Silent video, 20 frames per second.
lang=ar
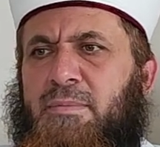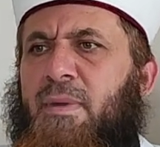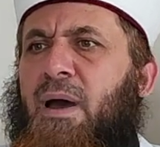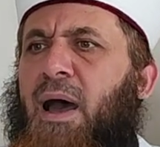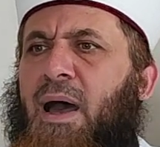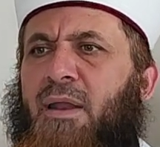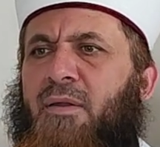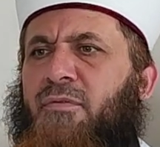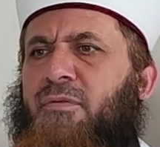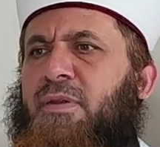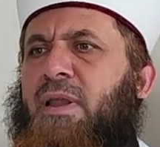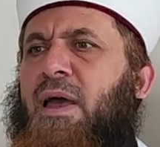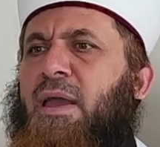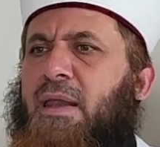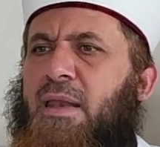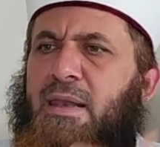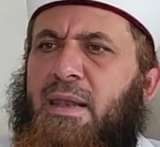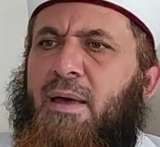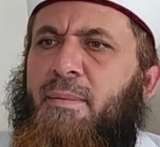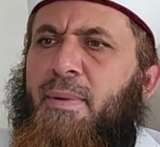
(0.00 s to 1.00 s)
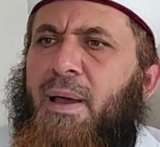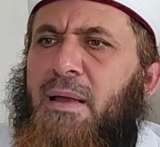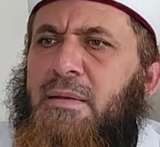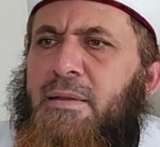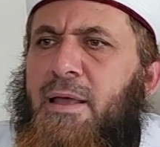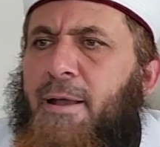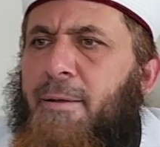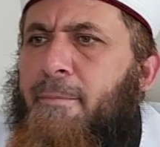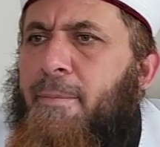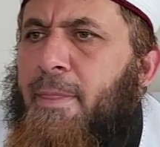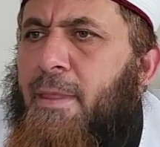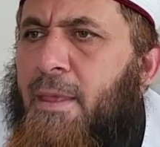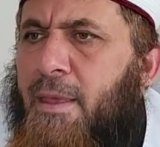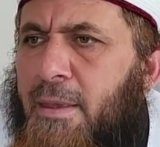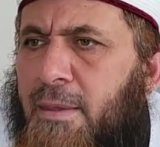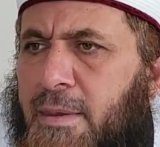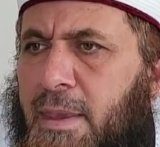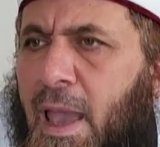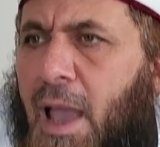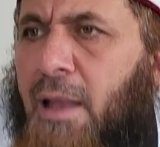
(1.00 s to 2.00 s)
ما عرفناه إلا بعد
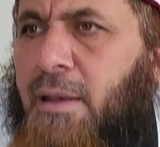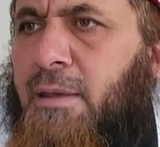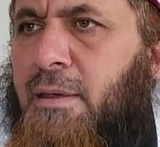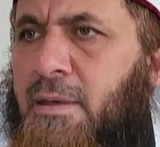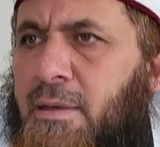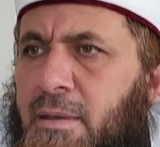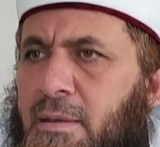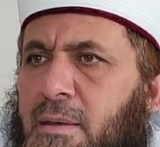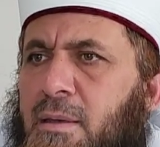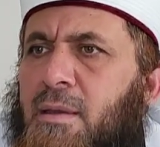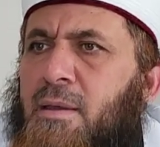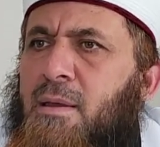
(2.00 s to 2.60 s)
يعني